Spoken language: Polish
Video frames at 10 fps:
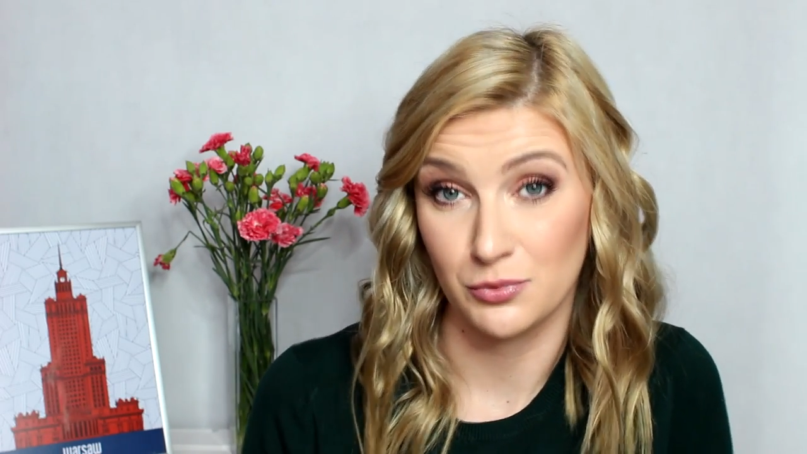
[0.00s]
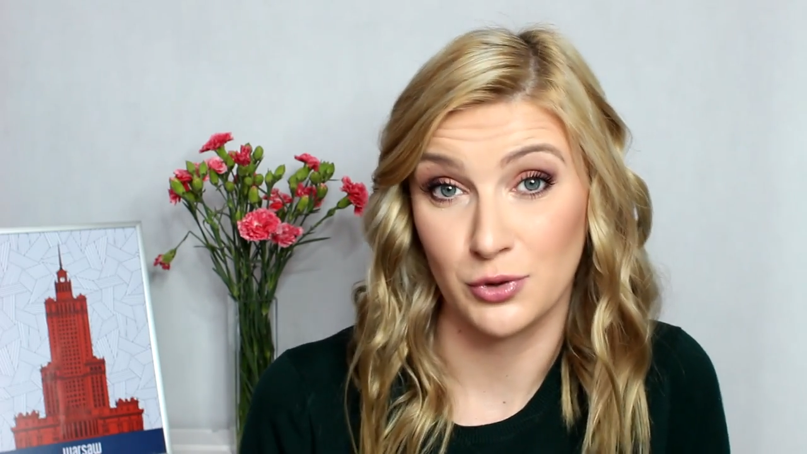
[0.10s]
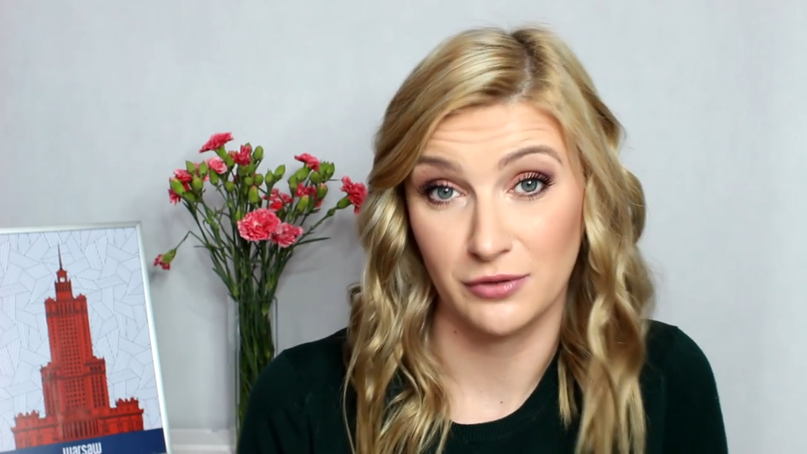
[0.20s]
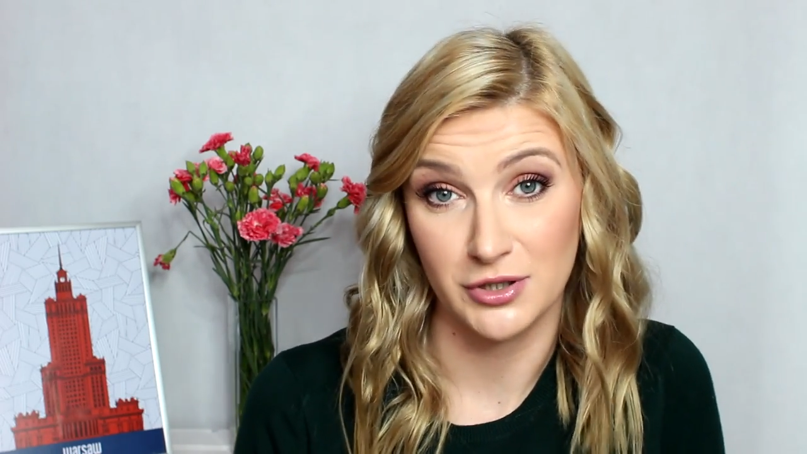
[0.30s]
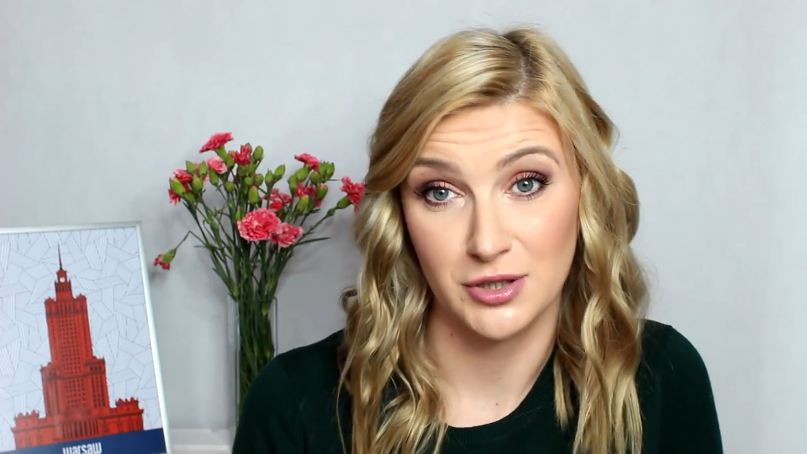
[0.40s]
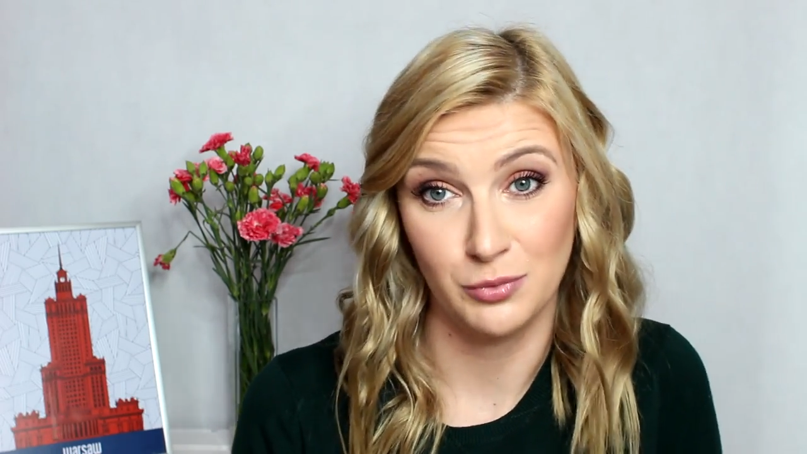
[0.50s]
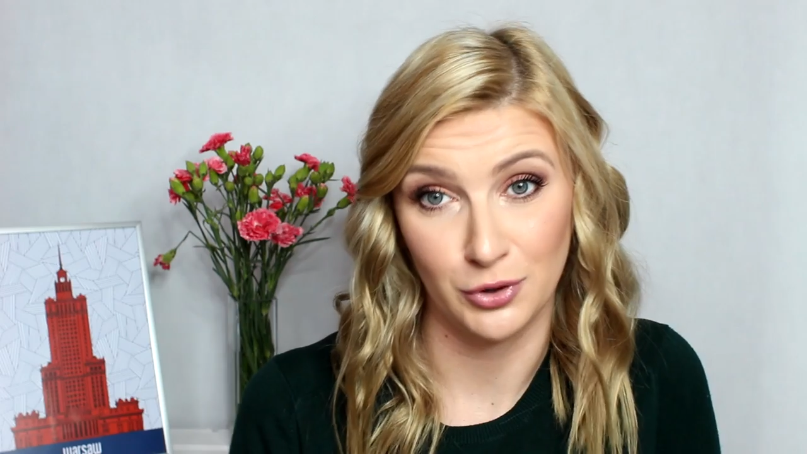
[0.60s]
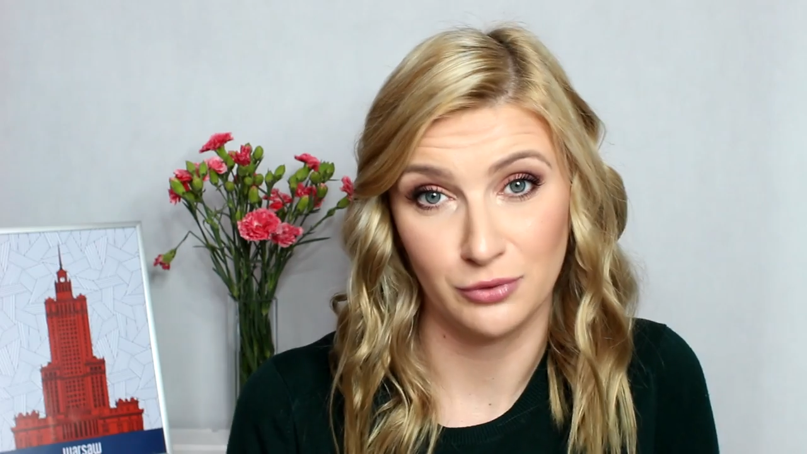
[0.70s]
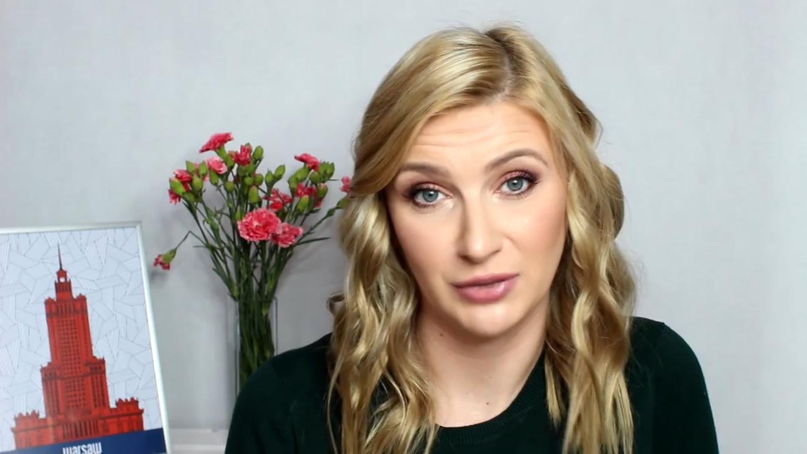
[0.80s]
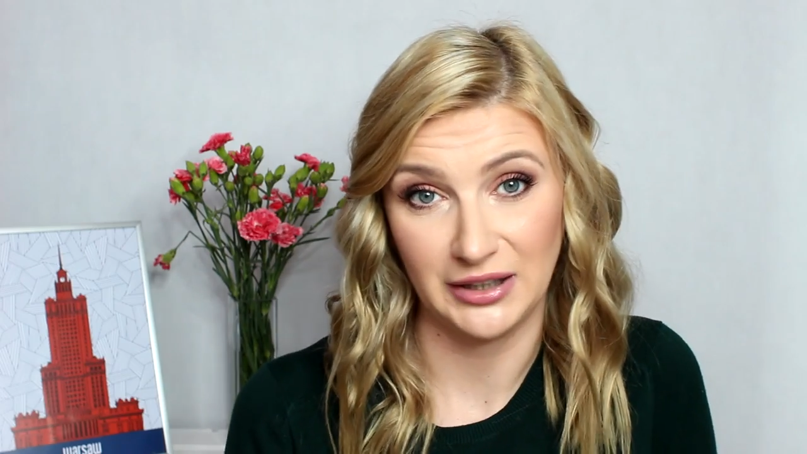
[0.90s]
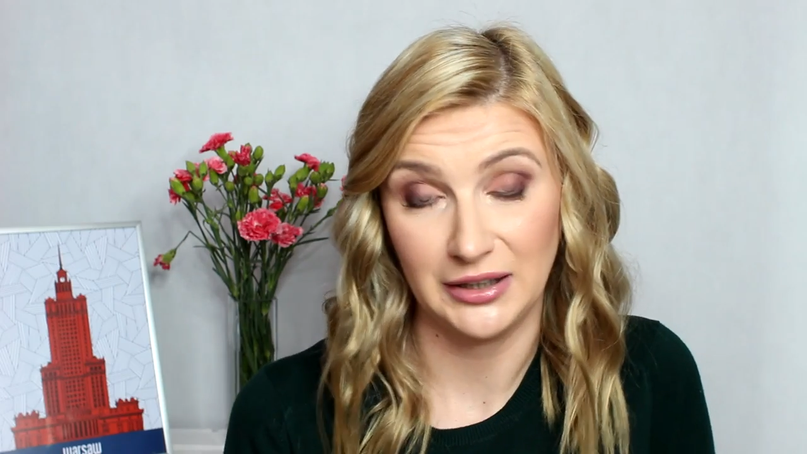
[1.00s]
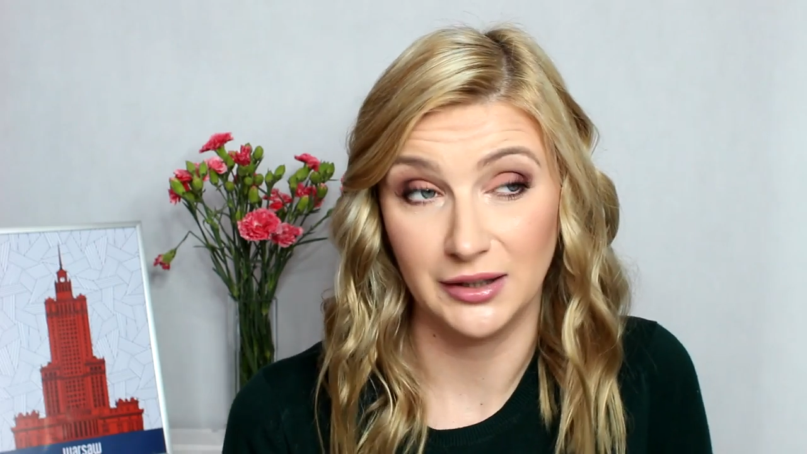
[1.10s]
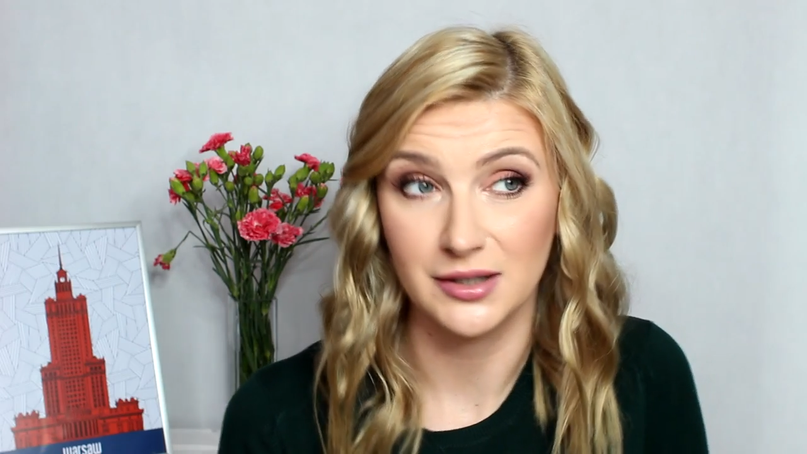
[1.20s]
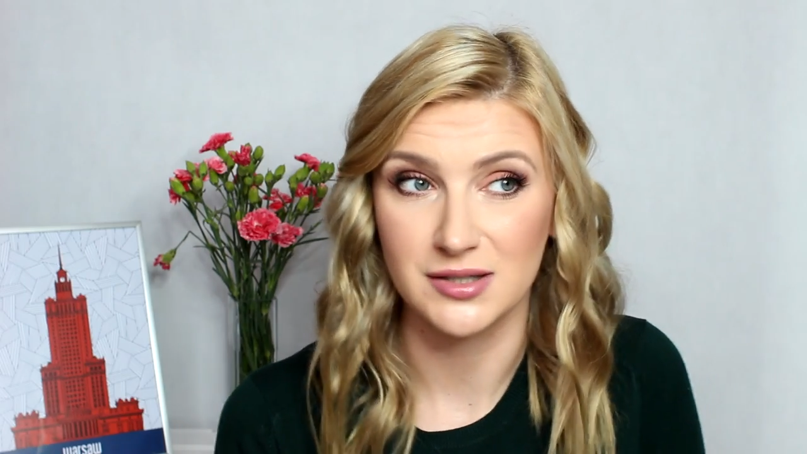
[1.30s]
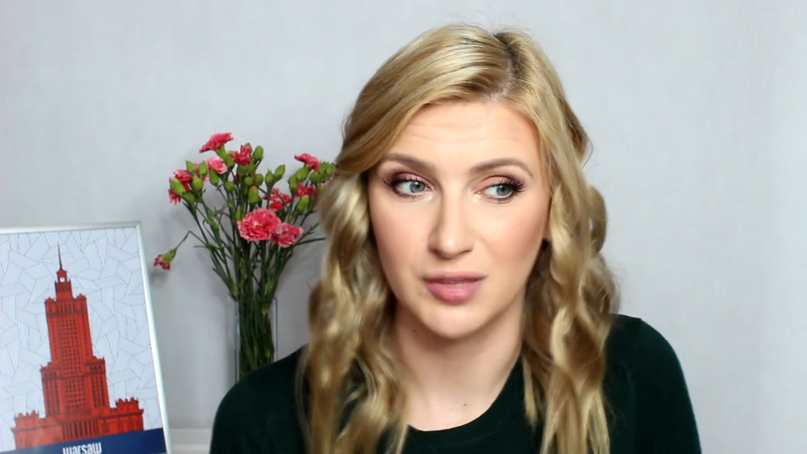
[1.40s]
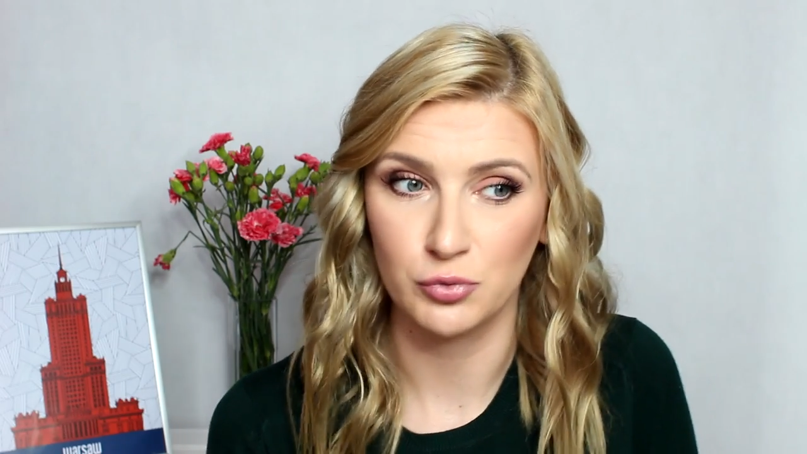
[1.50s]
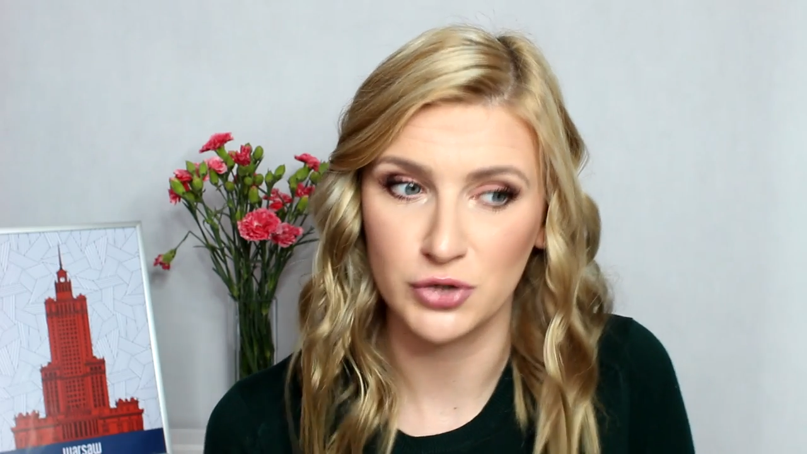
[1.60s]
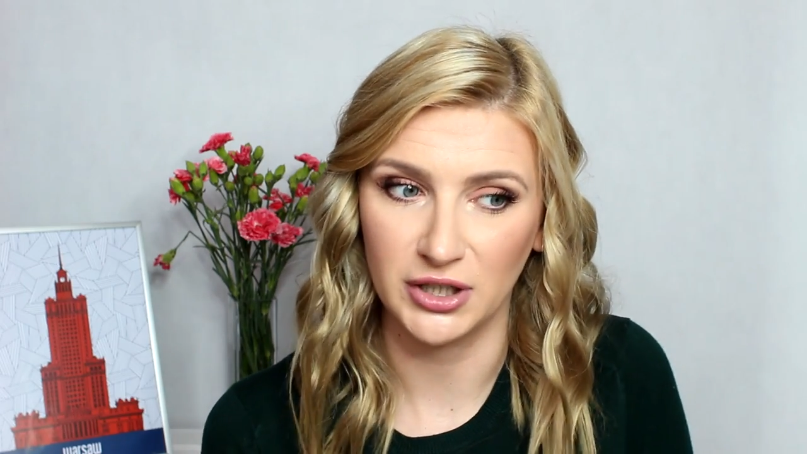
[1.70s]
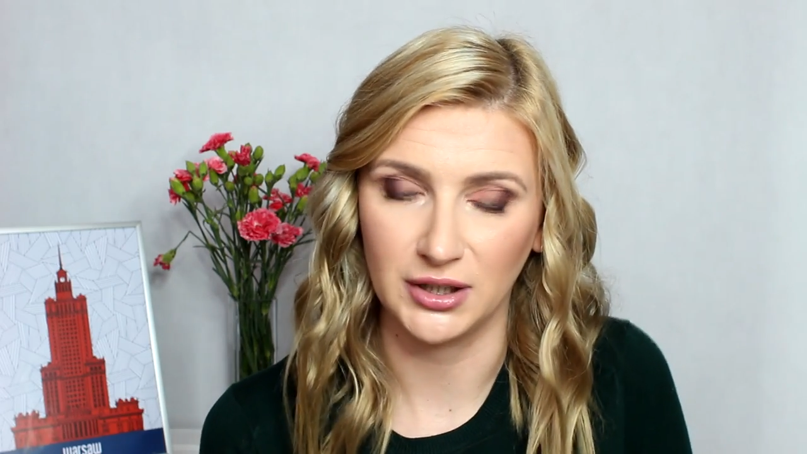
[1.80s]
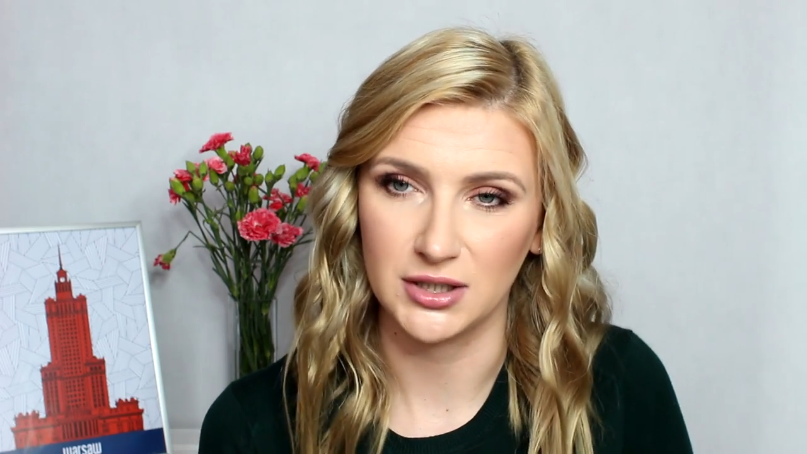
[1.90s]
na przykład właśnie biorą takie
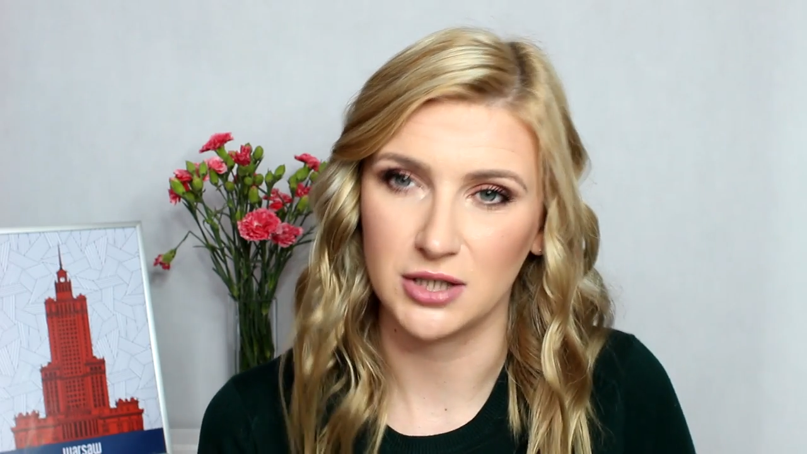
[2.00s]
zaburzenia,